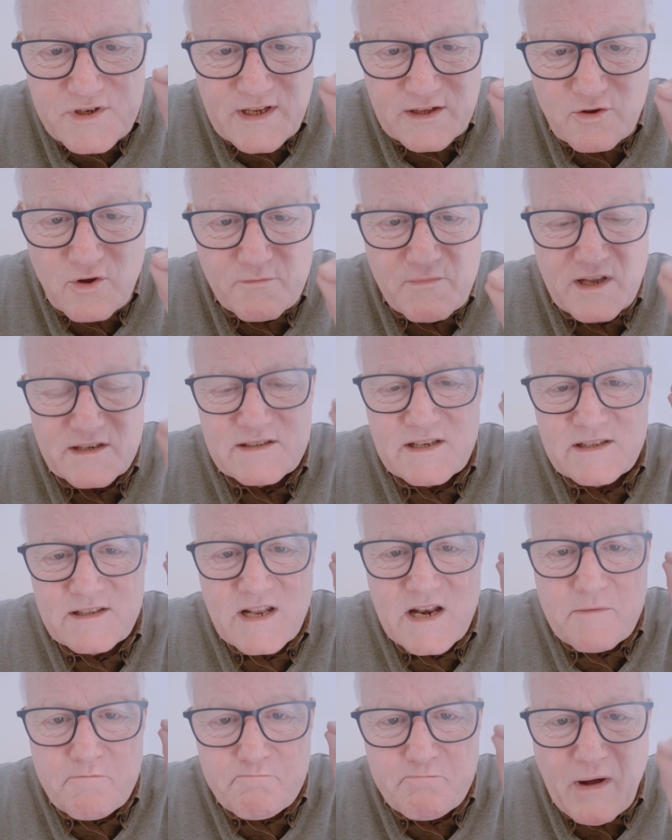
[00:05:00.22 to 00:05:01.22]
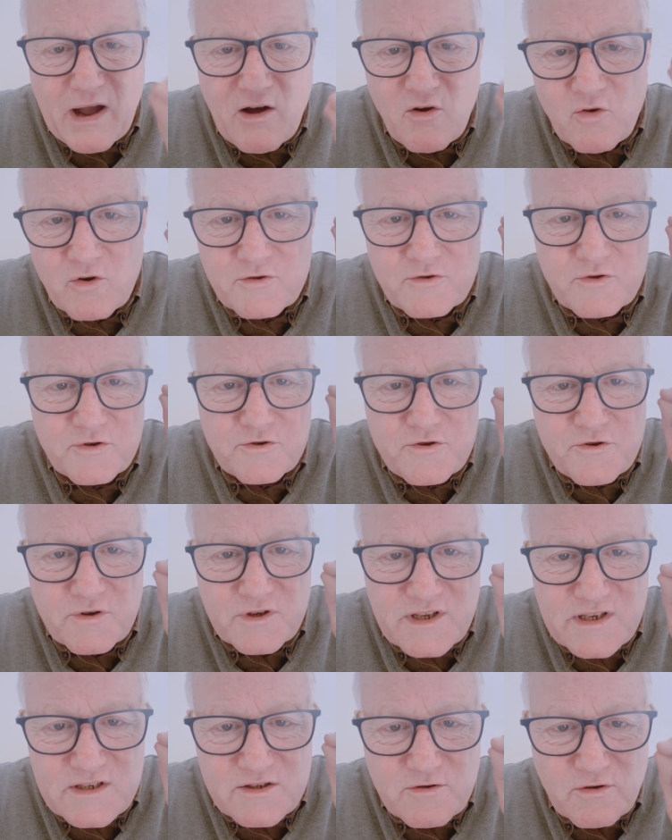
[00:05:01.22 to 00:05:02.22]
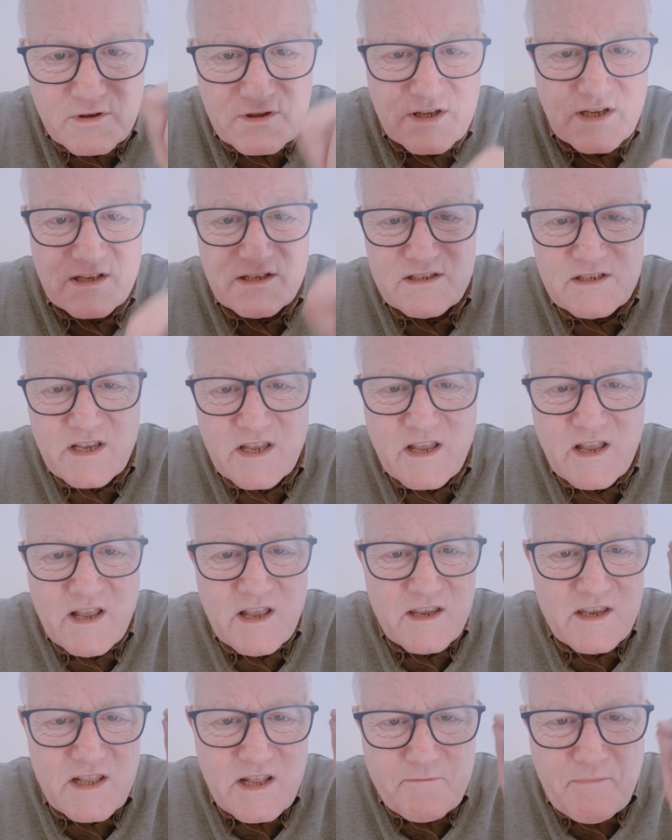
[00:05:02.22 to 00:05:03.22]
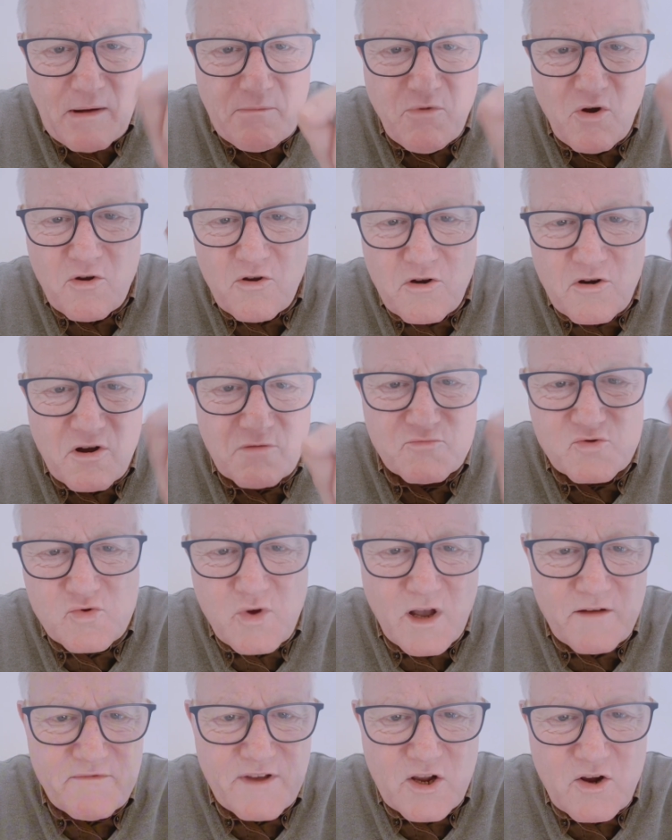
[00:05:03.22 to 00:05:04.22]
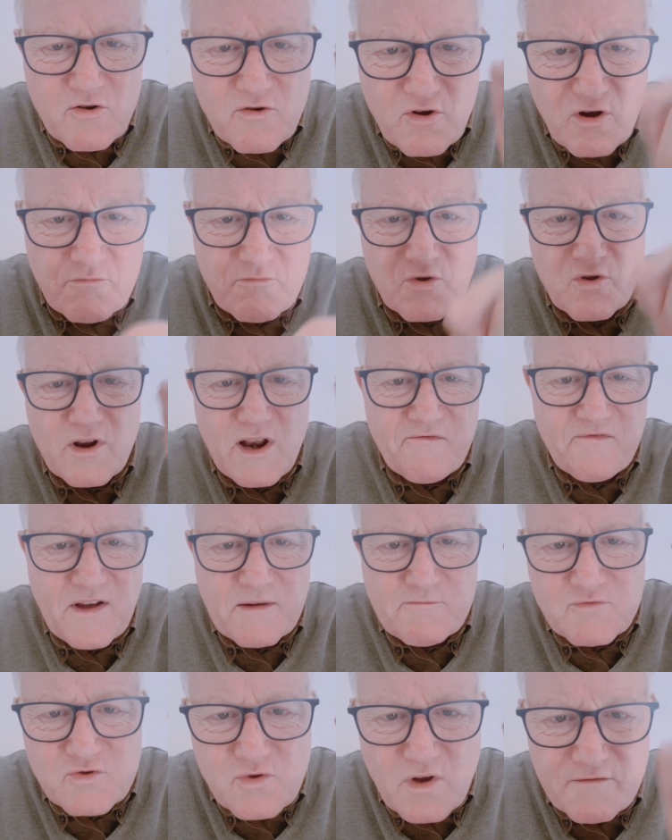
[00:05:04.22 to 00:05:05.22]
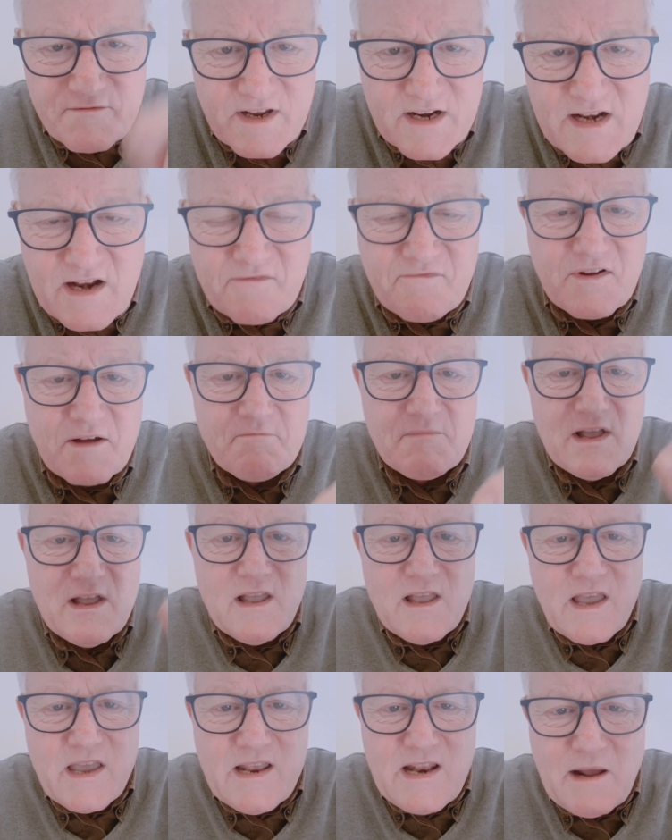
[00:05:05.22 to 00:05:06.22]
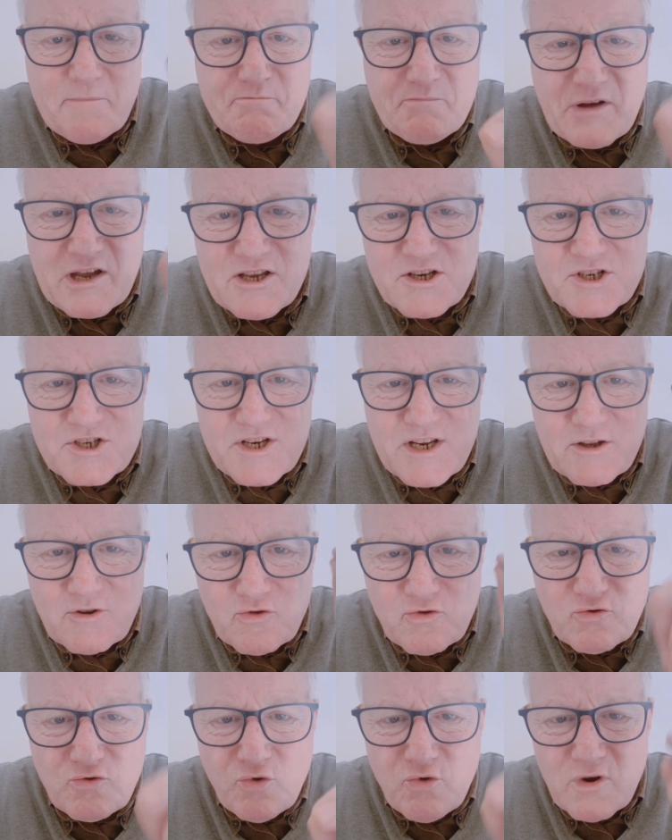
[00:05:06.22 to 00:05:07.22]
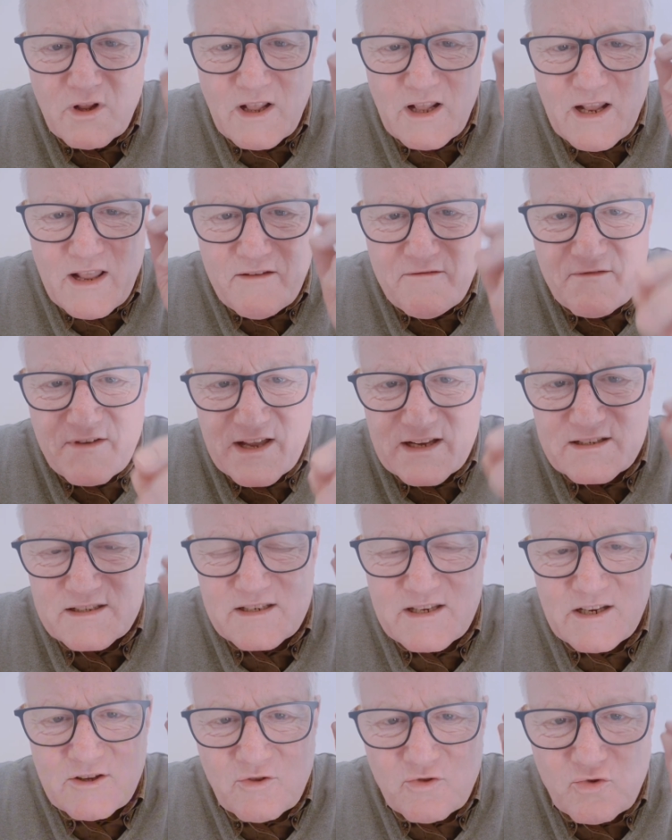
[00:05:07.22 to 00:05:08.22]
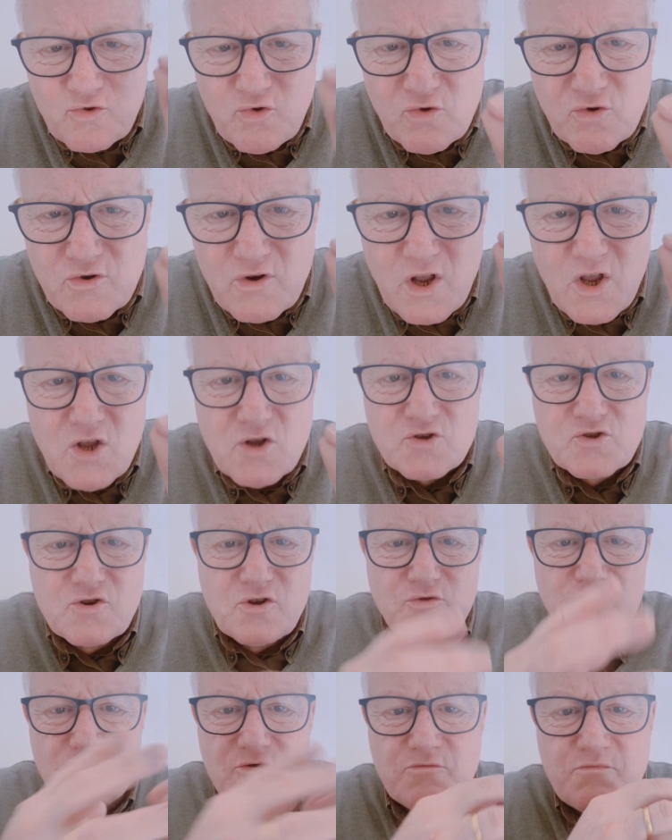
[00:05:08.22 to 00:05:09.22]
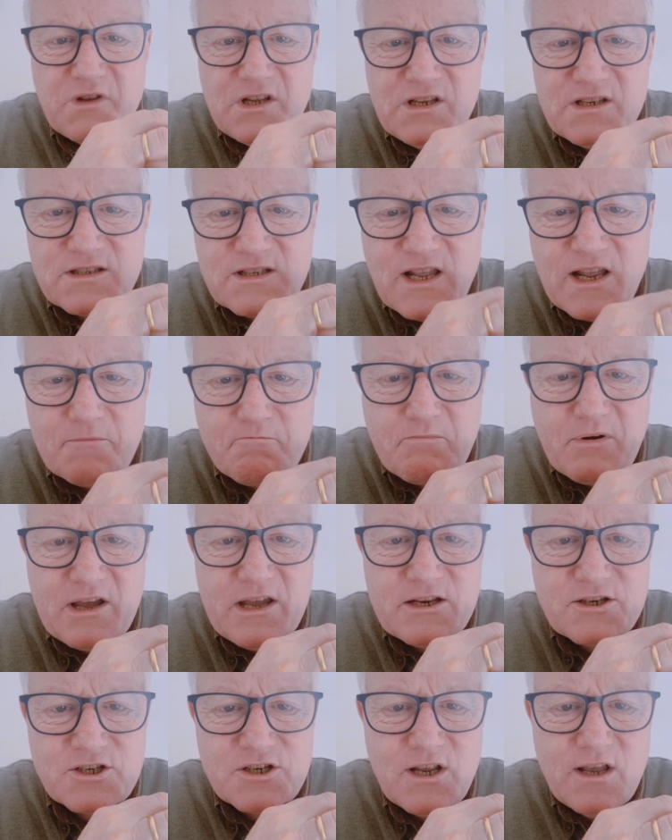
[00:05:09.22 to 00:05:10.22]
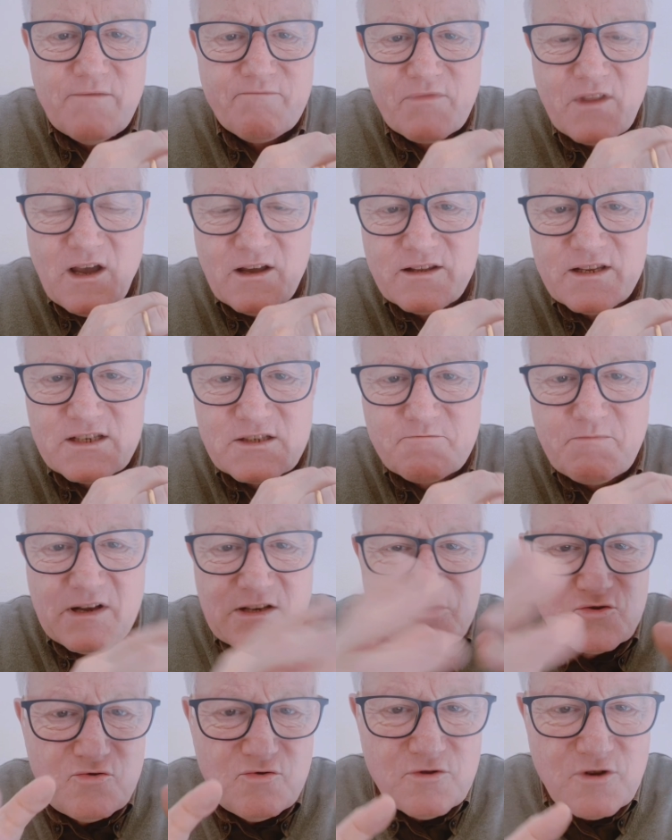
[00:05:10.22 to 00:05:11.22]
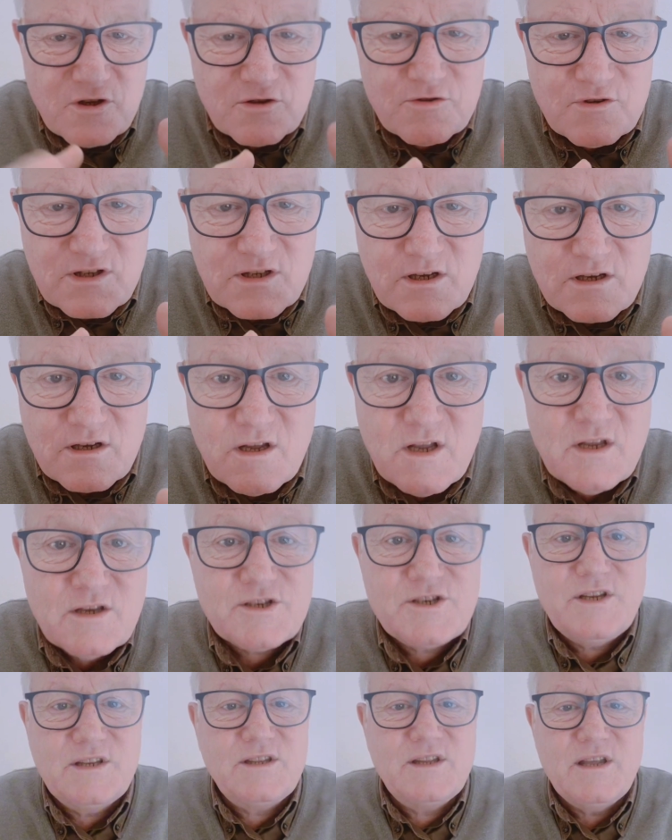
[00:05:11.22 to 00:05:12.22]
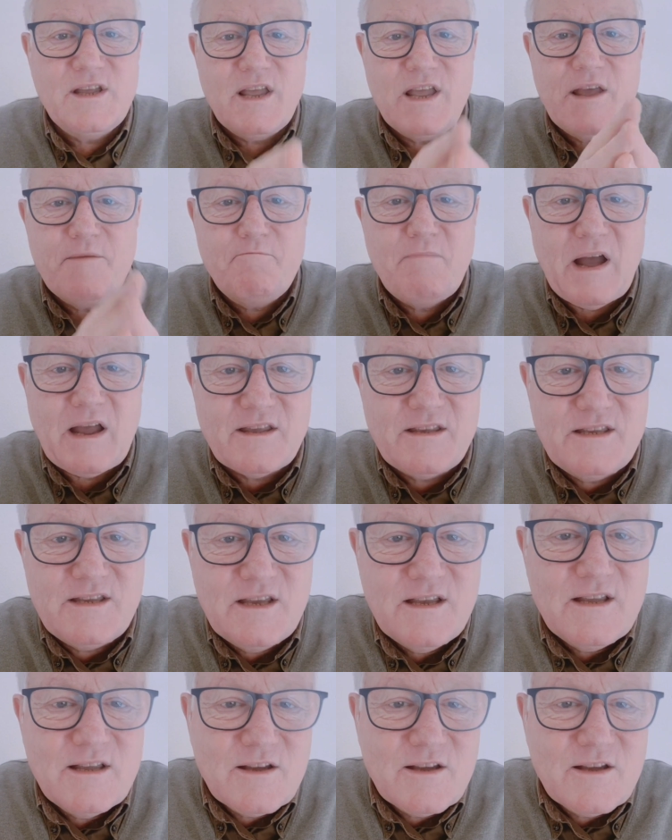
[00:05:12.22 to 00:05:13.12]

cet homme-là, c'était les paroles de Dieu qui sortaient. Il disait, il n'est pas bon que l'homme soit avec l'homme, que la femme soit avec la femme. Et il a prêché tous les versets, tout ce que notre ministère prêche en l'espace d'une heure de temps, j'étais ébahi.